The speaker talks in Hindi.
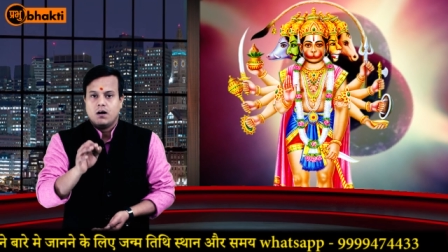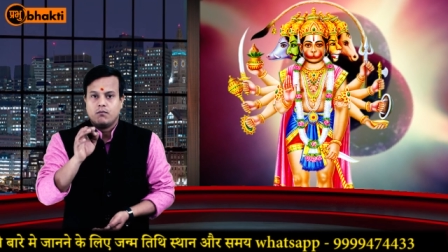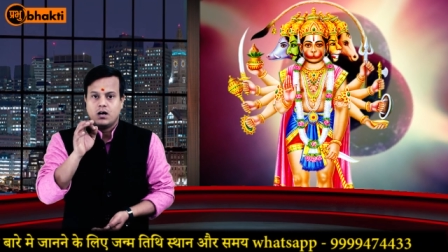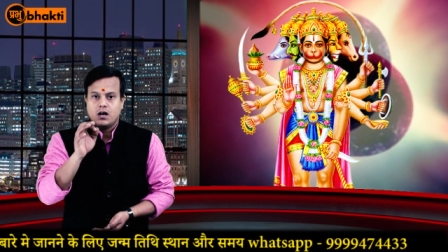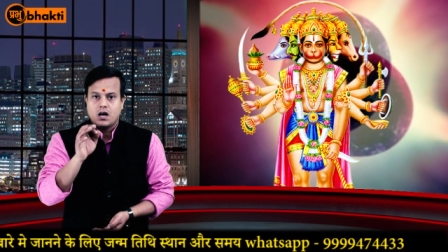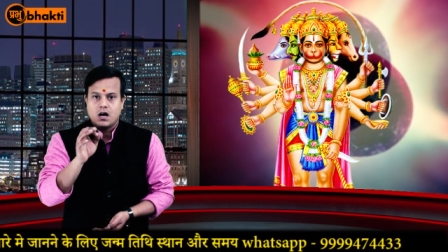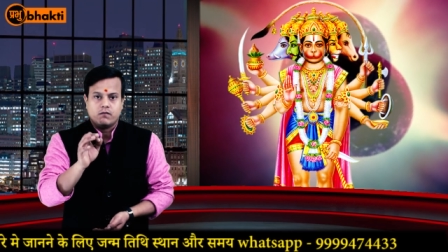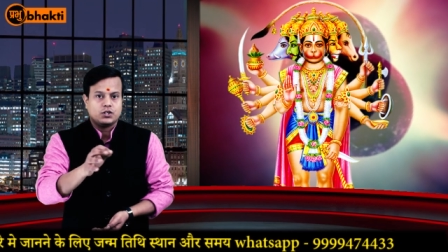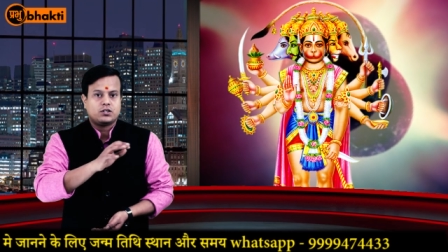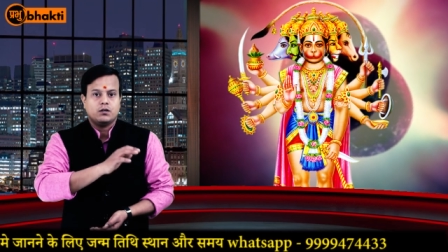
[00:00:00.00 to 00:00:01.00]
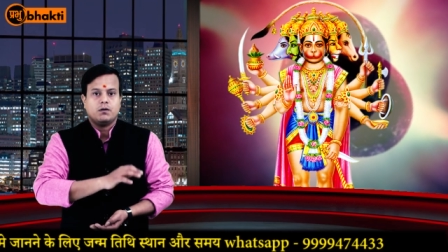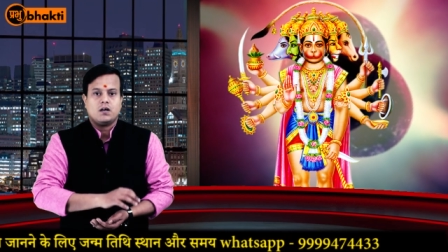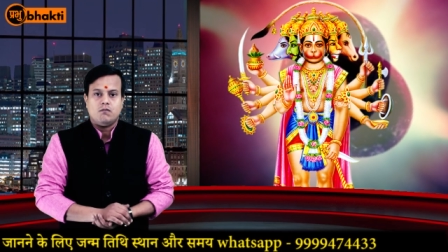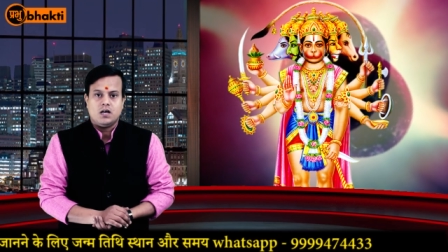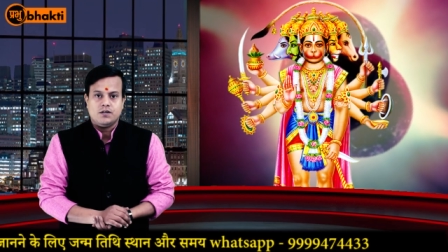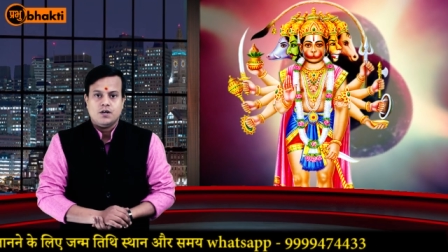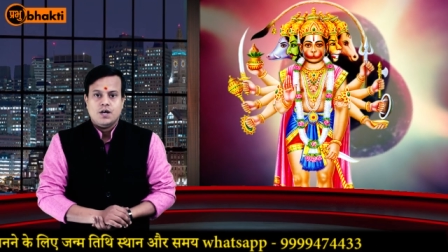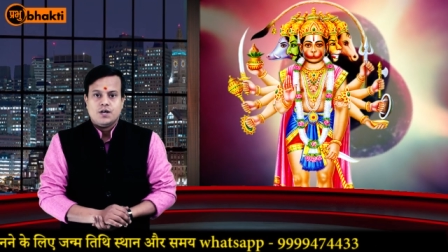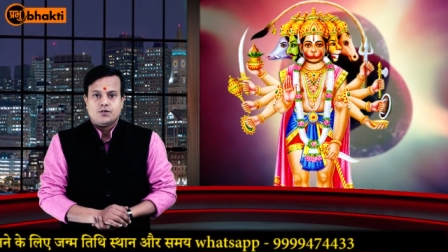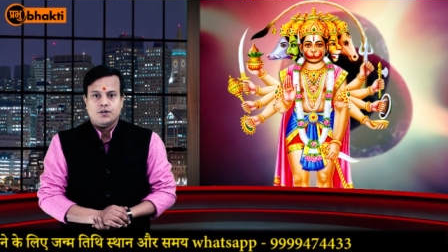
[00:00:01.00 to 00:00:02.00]
वहाँ अवश्य भगवान
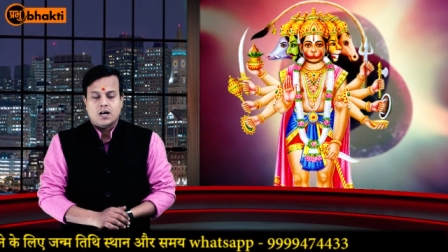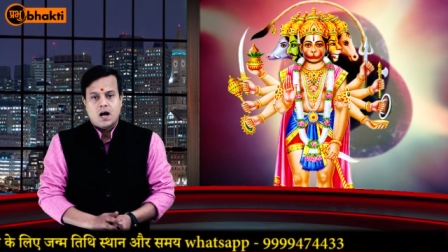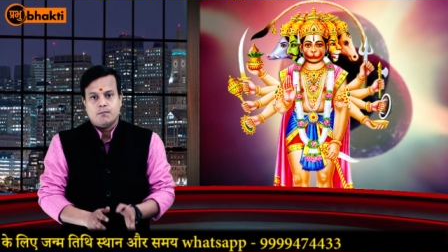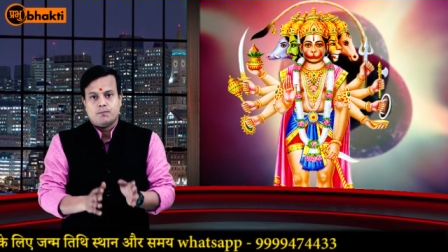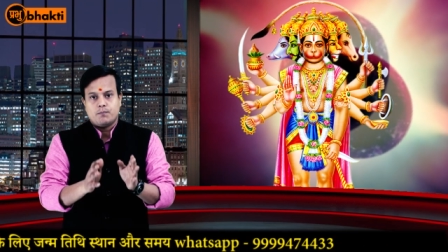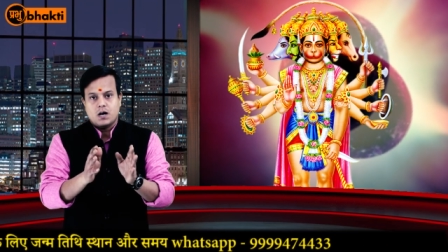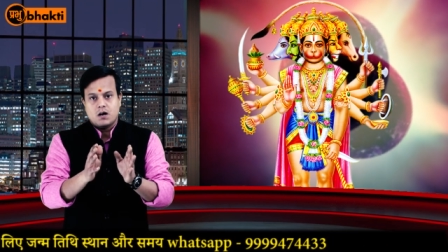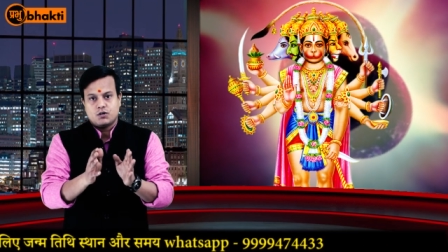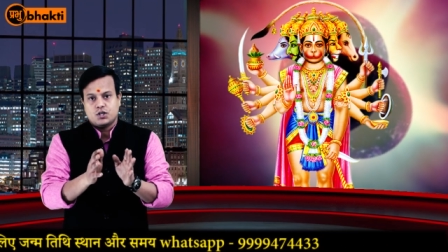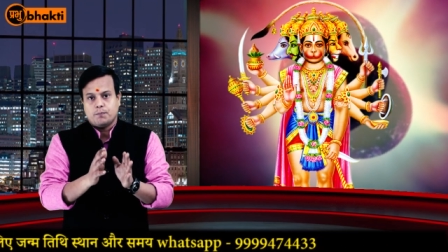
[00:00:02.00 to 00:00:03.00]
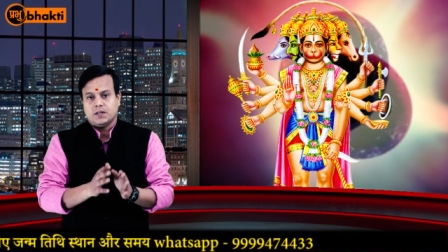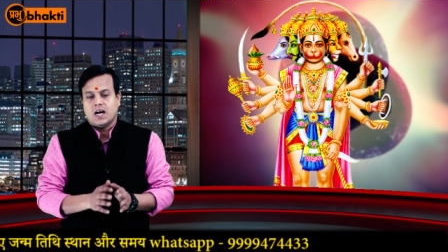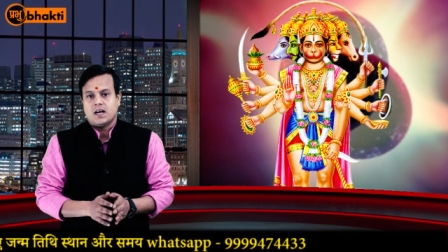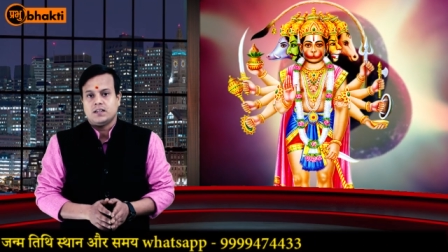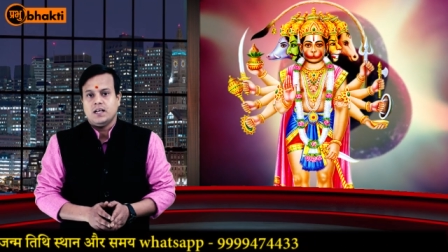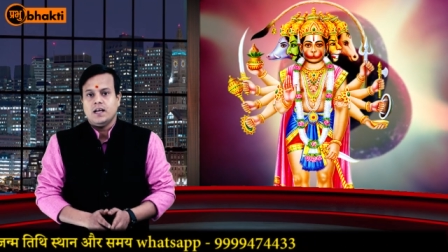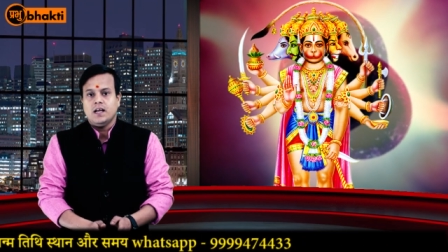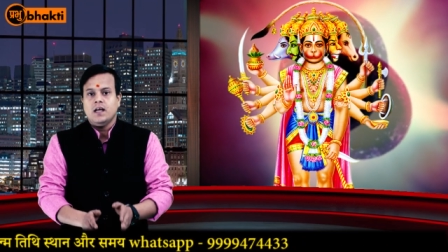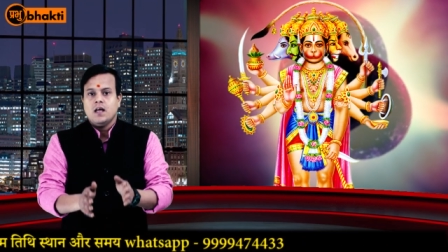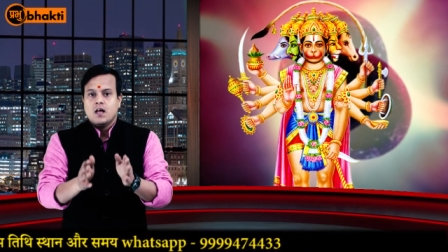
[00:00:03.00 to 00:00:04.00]
श्री राम अवश्य पधारते हैं